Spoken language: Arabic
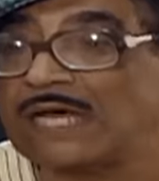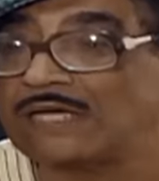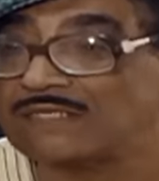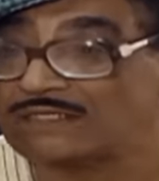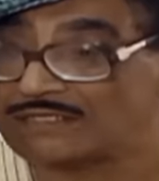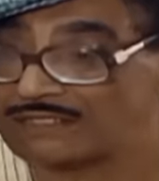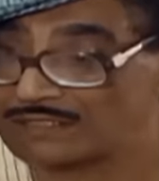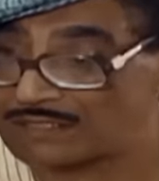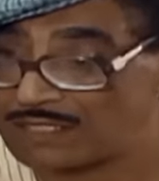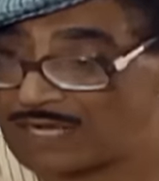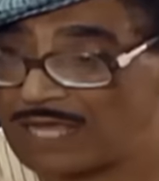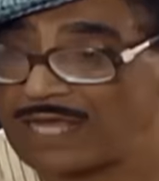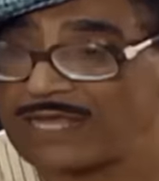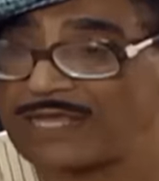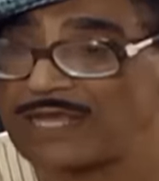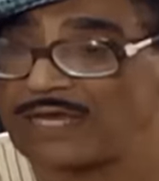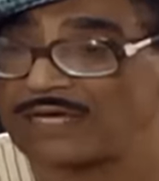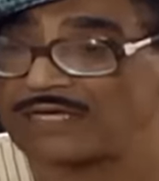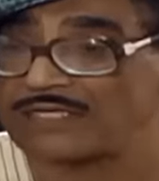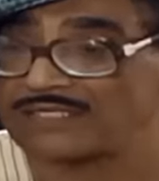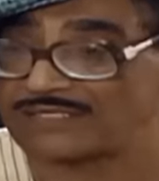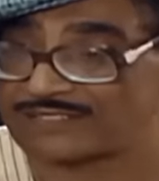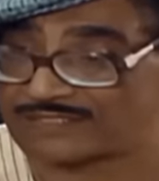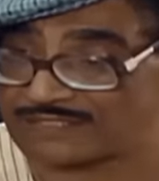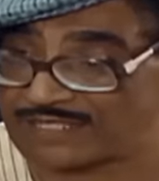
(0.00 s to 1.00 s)
لا اصدقائي
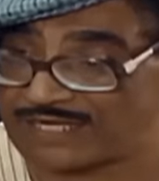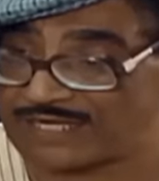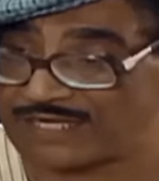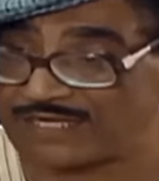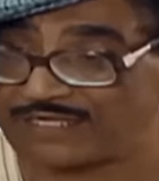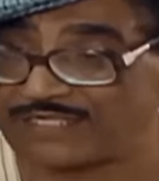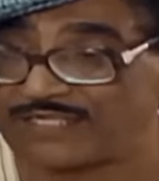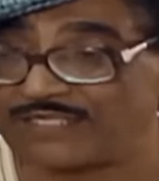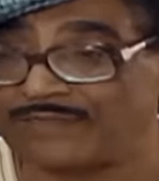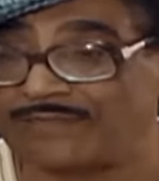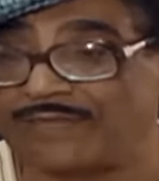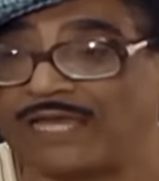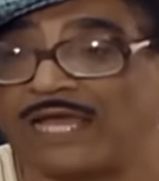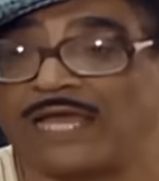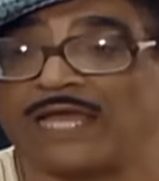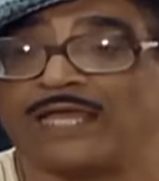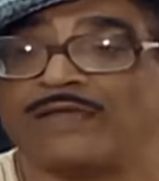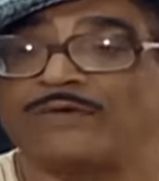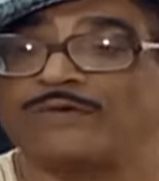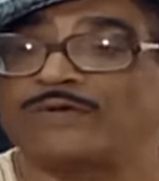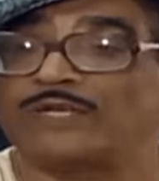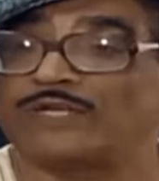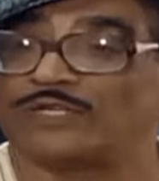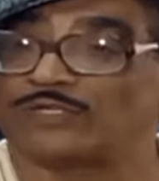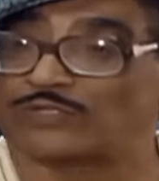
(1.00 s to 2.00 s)
اخصائي
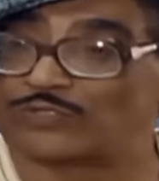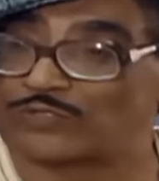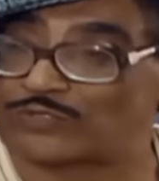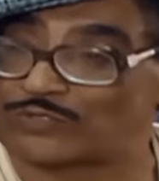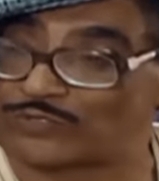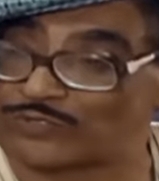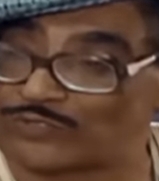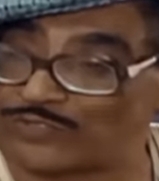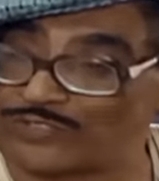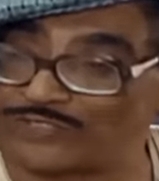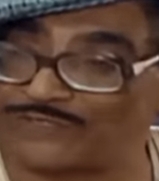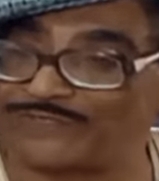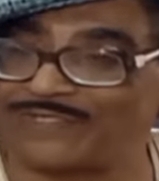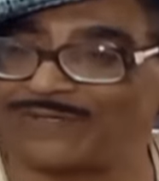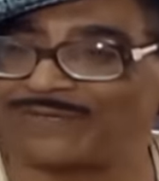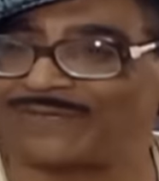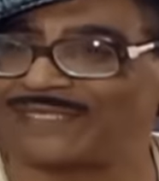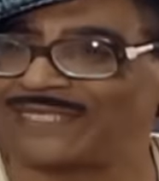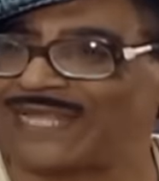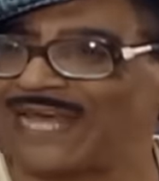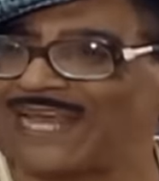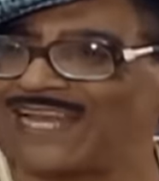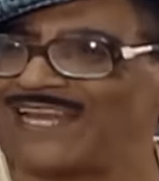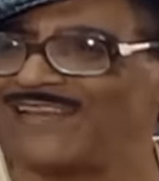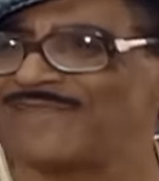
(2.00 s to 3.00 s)
اجتماعي واللي دكتور
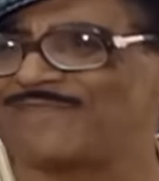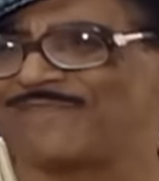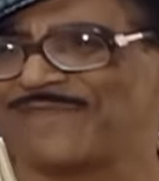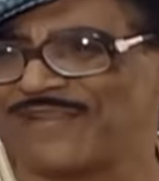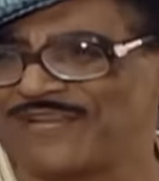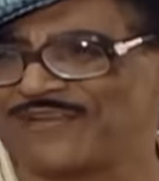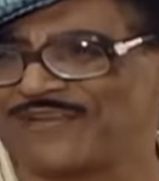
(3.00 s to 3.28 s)
فبتعلم